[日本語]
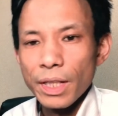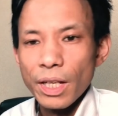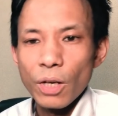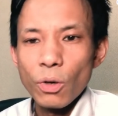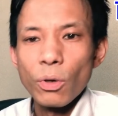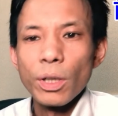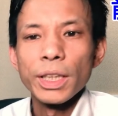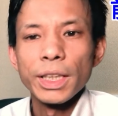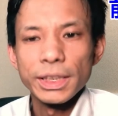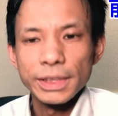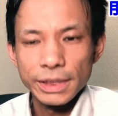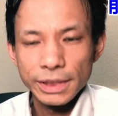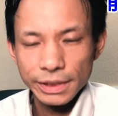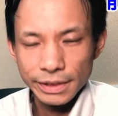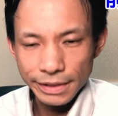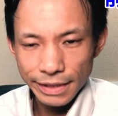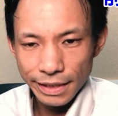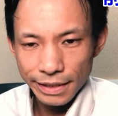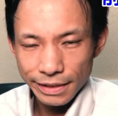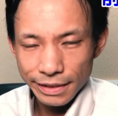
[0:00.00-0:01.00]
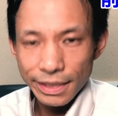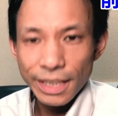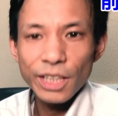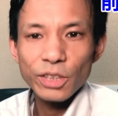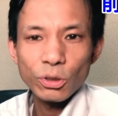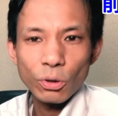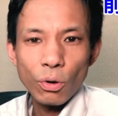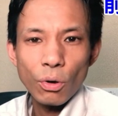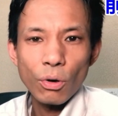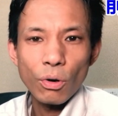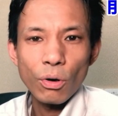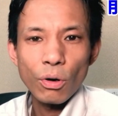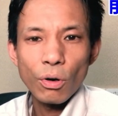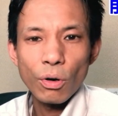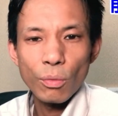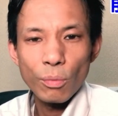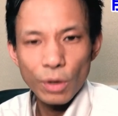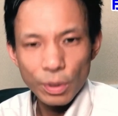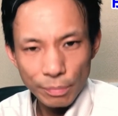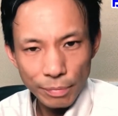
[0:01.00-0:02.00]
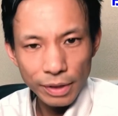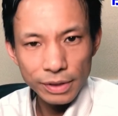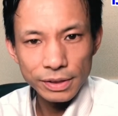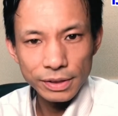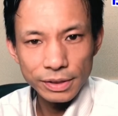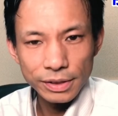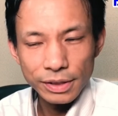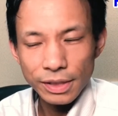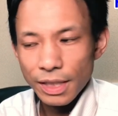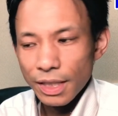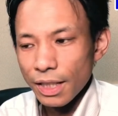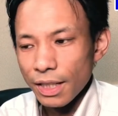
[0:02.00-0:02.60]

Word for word: えお話ししていきたいと思います、